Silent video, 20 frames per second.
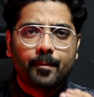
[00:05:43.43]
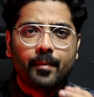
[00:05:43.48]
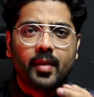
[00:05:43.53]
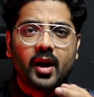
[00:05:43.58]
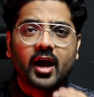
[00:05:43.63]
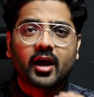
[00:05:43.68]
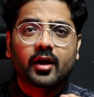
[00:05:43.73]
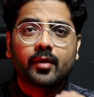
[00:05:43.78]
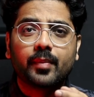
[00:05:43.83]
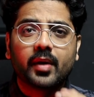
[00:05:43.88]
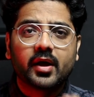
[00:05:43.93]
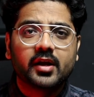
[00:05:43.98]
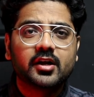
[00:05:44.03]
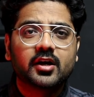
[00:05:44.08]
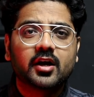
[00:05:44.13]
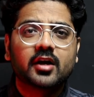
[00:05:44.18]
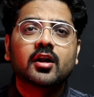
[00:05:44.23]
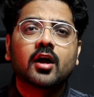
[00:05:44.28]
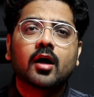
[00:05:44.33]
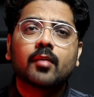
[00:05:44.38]
ब्लैकबेरी
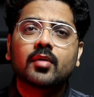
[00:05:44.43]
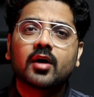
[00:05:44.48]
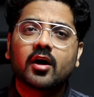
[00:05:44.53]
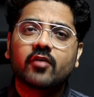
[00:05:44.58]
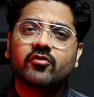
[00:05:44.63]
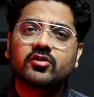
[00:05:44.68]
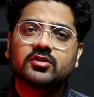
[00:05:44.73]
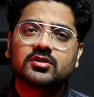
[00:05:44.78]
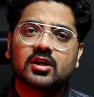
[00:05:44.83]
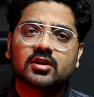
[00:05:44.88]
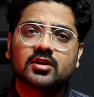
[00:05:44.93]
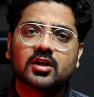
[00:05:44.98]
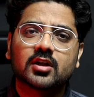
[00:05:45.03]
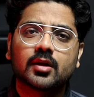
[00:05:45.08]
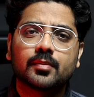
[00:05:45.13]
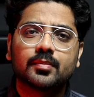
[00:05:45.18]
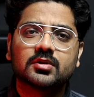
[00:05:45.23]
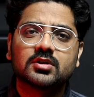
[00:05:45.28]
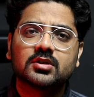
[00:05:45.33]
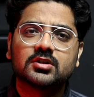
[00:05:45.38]
का नाम काफ़ी चलता
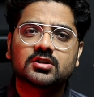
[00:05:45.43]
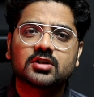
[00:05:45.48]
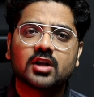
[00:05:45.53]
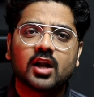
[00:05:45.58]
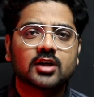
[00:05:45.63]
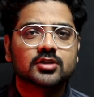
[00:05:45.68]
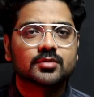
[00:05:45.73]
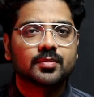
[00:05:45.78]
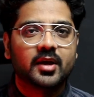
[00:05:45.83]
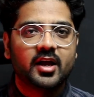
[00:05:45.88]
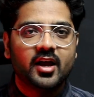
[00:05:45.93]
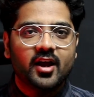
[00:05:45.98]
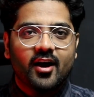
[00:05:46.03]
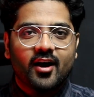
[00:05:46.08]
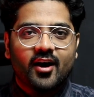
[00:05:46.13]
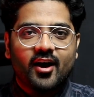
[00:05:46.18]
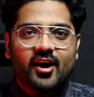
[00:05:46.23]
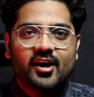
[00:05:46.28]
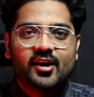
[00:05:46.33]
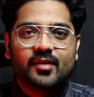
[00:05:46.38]
था बिजनेस क्लास में
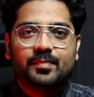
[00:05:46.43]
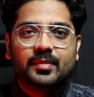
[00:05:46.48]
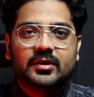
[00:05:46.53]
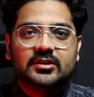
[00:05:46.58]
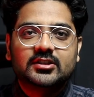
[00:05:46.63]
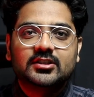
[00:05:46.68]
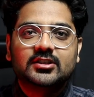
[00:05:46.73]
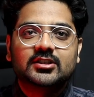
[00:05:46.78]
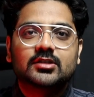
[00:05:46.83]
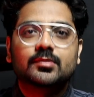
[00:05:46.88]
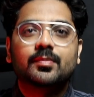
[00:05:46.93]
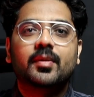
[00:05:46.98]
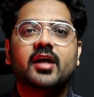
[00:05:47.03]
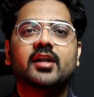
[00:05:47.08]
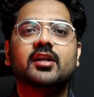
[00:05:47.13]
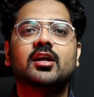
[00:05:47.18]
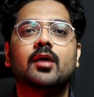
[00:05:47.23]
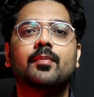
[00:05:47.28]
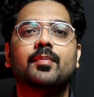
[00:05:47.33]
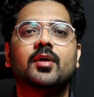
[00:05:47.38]
हर बिजनेस
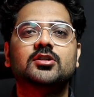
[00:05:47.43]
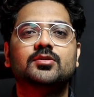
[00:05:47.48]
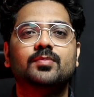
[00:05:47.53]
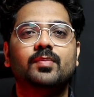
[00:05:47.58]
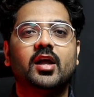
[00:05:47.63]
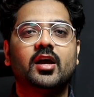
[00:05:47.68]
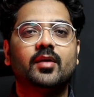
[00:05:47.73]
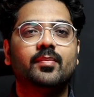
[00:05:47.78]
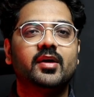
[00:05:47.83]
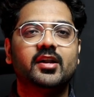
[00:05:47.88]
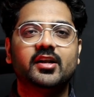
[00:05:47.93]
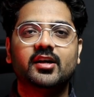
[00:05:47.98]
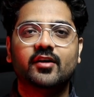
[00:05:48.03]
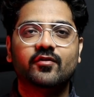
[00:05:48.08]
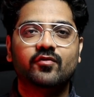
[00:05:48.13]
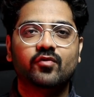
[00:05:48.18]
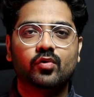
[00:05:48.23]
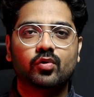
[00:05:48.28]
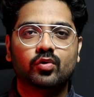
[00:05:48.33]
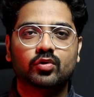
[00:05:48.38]
के पास ब्लैकबेरी का
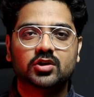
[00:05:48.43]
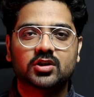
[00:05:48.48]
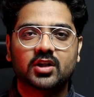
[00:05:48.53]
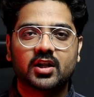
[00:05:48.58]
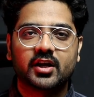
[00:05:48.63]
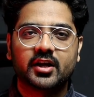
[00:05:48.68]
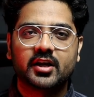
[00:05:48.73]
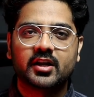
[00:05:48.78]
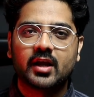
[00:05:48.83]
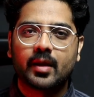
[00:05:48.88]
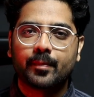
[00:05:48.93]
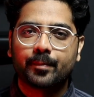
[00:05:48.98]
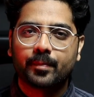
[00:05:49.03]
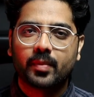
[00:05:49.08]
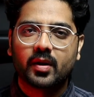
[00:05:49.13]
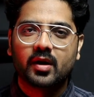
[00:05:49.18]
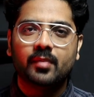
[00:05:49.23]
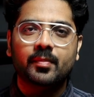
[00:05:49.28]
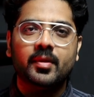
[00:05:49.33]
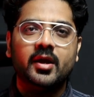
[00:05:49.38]
फ़ोन होता था लेकिन
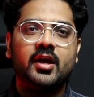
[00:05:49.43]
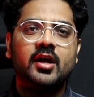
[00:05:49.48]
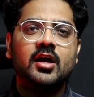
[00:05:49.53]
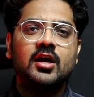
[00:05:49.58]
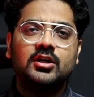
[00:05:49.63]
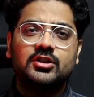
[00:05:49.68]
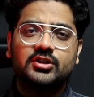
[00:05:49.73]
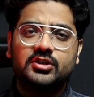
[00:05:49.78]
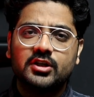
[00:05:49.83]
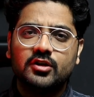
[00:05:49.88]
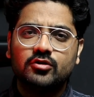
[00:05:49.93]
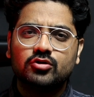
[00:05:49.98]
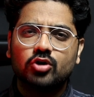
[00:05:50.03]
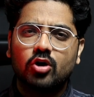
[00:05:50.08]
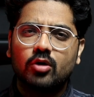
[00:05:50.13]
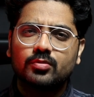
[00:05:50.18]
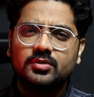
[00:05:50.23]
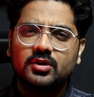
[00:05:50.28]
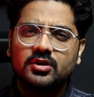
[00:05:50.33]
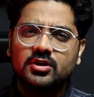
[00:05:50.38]
एप्पल में स्टीव
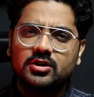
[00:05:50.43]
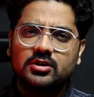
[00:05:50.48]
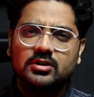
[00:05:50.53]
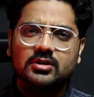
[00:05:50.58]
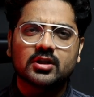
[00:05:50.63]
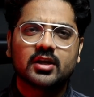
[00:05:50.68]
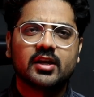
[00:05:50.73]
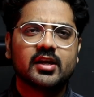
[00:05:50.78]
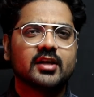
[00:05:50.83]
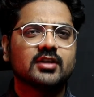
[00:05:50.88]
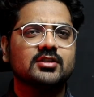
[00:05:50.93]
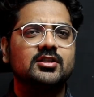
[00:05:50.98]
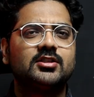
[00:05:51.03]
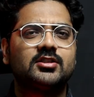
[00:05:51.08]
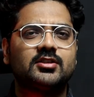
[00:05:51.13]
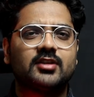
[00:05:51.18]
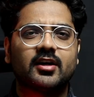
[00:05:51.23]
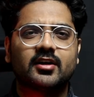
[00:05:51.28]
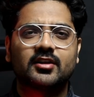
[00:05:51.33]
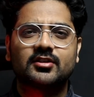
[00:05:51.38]
जॉब्स ने इस तरीके से
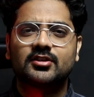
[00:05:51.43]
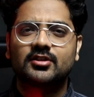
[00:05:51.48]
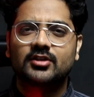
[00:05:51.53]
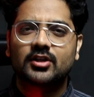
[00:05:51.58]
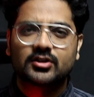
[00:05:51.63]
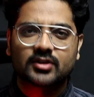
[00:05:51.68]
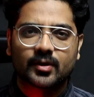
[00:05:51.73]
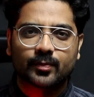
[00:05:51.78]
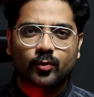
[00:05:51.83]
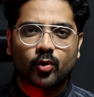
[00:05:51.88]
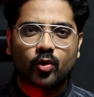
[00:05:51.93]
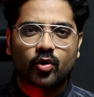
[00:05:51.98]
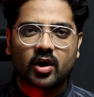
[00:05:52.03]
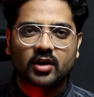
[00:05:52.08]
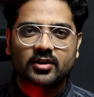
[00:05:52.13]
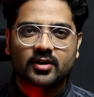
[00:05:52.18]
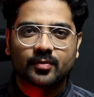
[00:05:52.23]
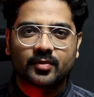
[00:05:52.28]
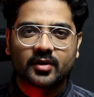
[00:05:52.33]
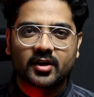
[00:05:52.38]
स्ट्रेटेजी से सबको
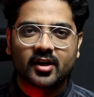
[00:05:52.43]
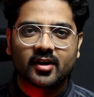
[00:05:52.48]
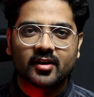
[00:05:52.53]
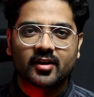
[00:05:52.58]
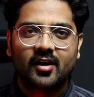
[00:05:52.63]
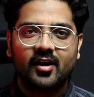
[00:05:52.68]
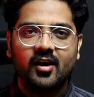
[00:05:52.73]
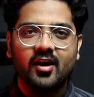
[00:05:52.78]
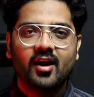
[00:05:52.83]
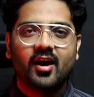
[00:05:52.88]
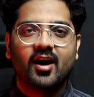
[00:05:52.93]
ख़त्म किया ना